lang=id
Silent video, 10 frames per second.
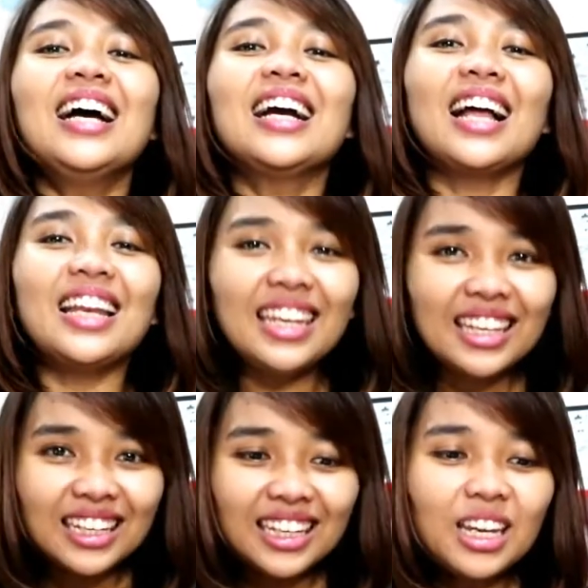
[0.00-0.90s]
Kali
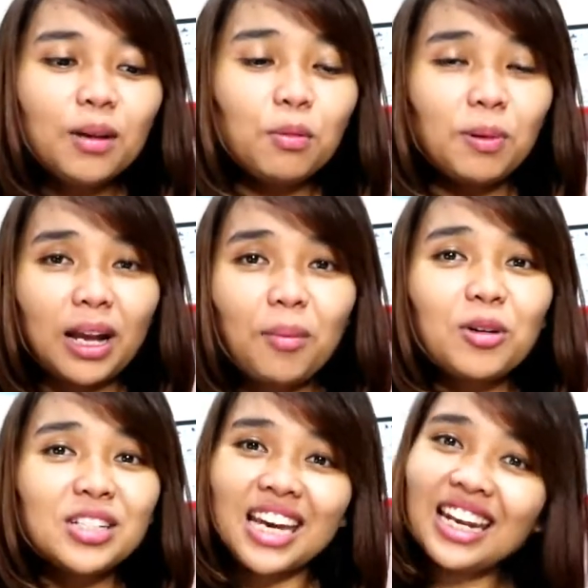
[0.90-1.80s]
ini Ibu Pika mau
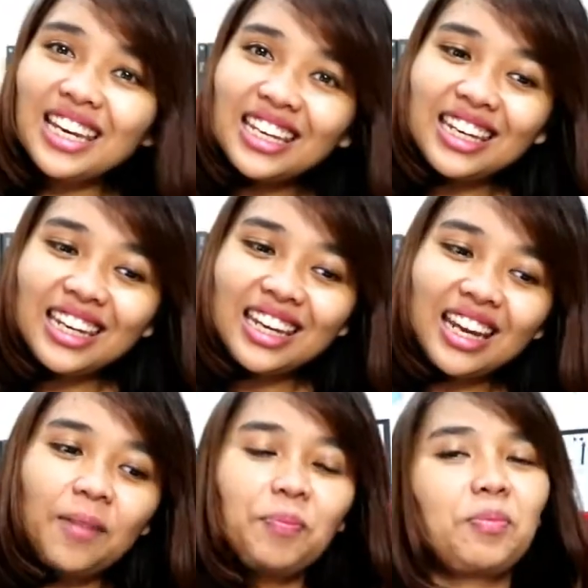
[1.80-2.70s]
sharing nih,
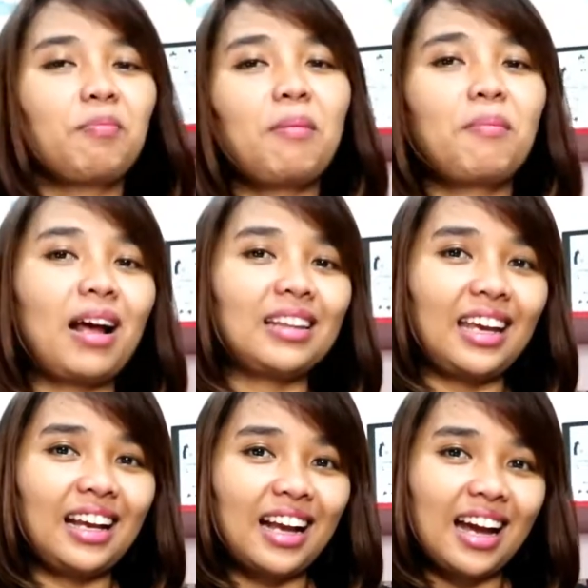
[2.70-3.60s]

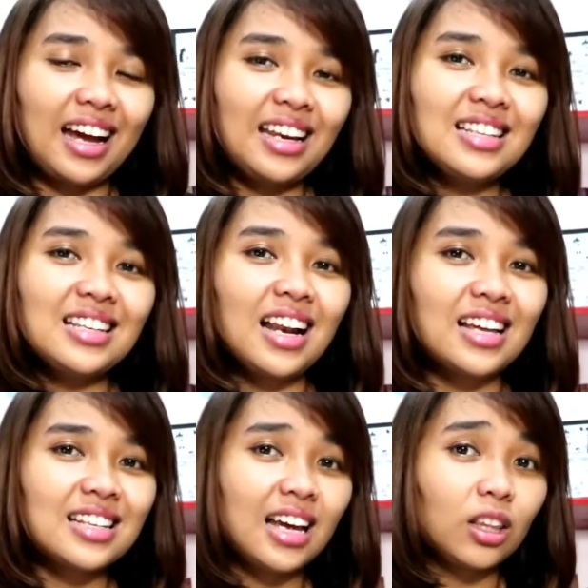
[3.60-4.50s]
mempraktekkan salah
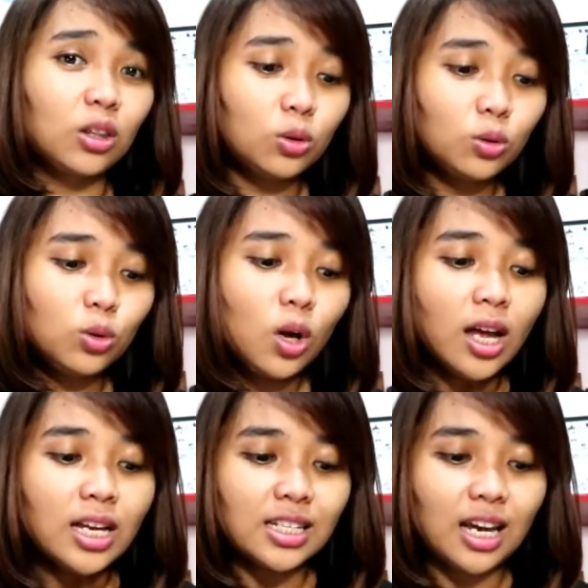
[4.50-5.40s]
satu
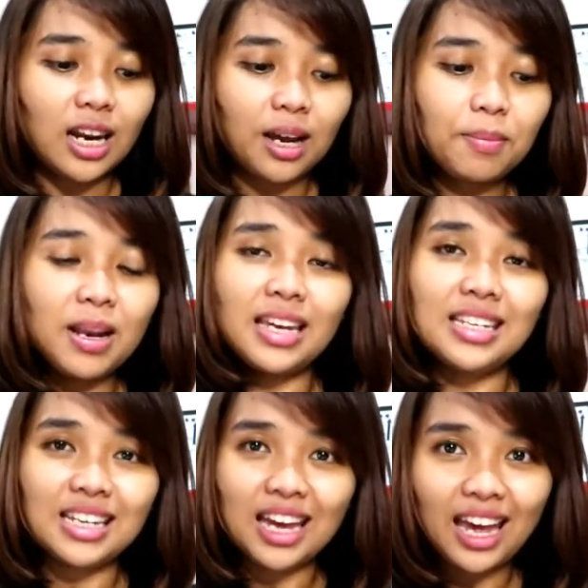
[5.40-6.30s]
cara
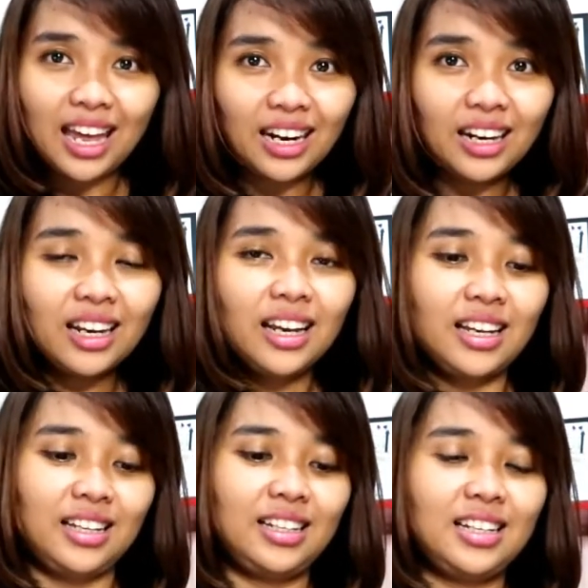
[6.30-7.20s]
belajar
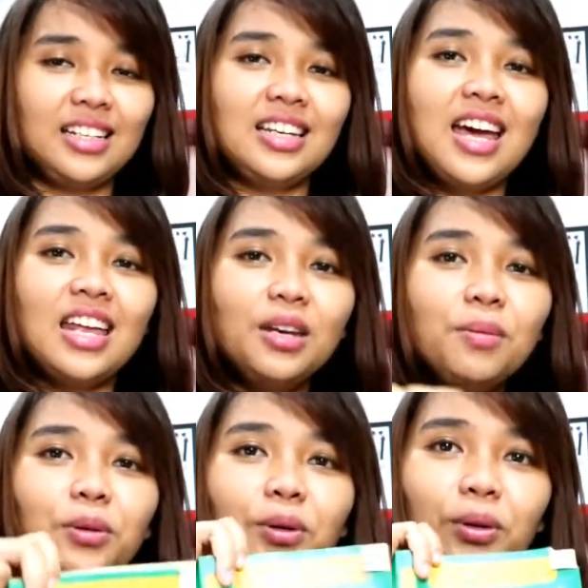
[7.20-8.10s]
dari
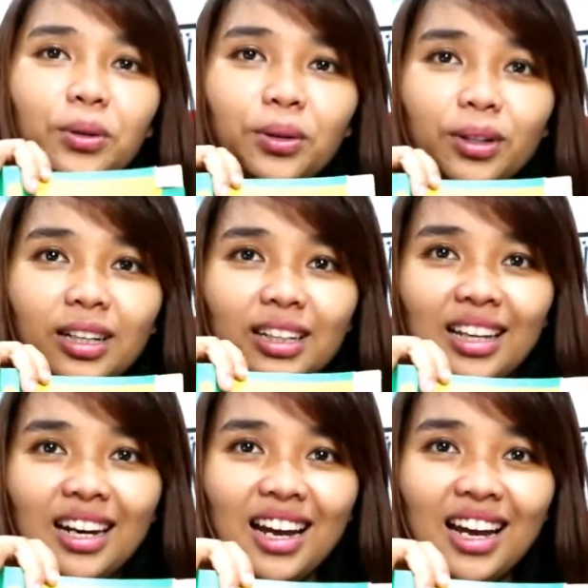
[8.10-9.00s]
buku
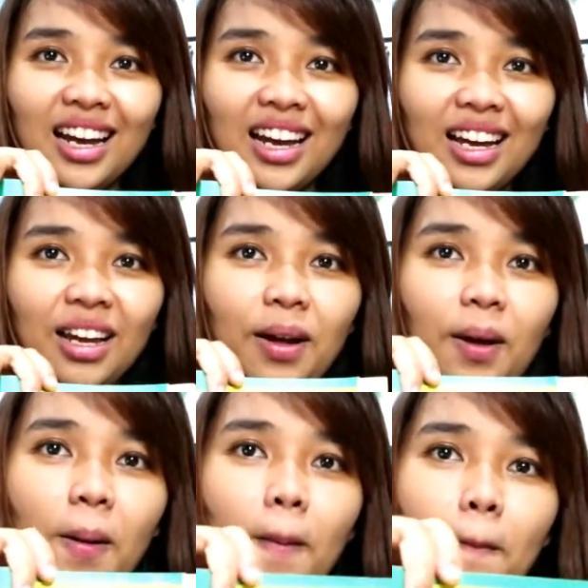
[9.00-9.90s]
Tara
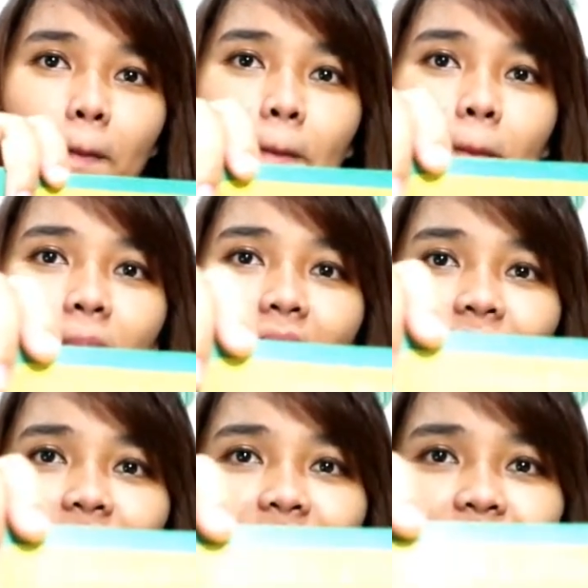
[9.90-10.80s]
apply
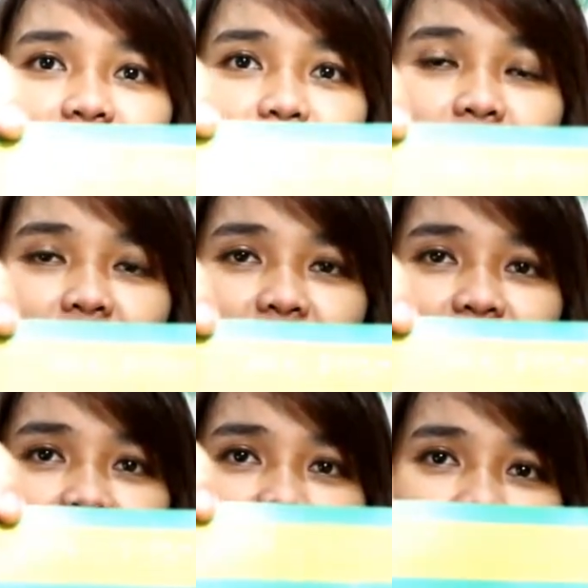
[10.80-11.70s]
and run
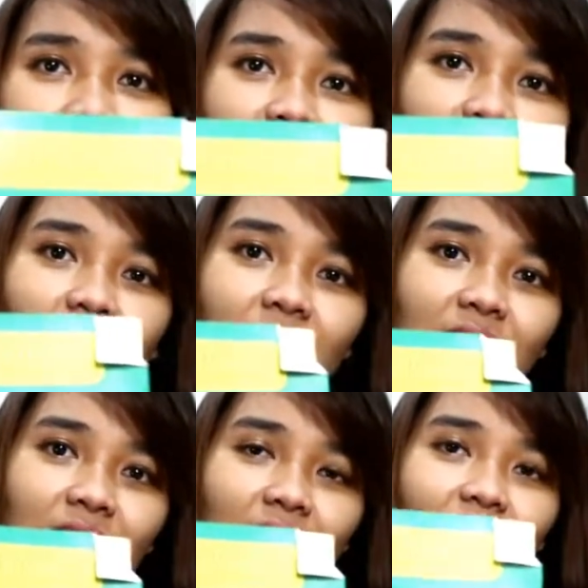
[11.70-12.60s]
Montessori ini yang ini
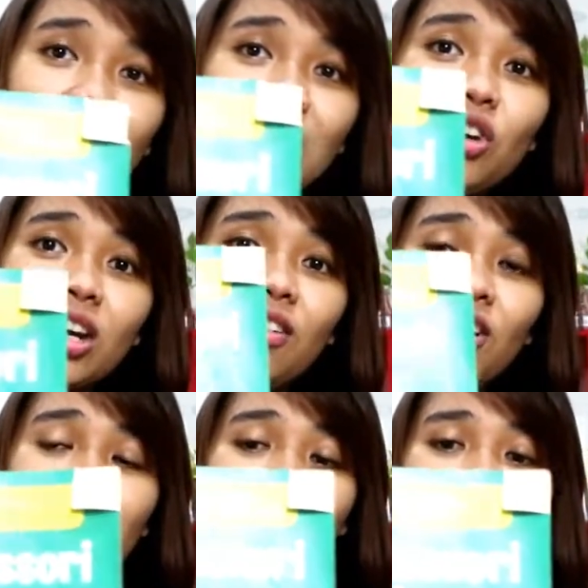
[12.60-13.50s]
ya yang warna yang